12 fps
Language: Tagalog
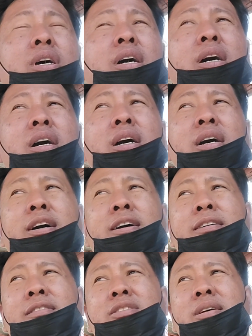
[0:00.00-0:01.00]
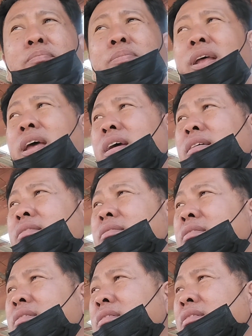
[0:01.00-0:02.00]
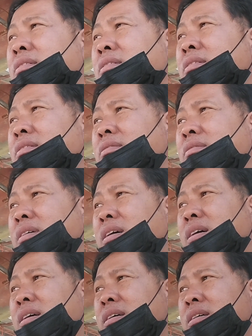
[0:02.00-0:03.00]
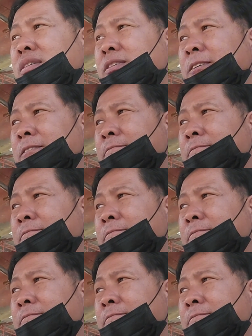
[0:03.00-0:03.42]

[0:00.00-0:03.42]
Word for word: uh, ah, siyempre, no, uh,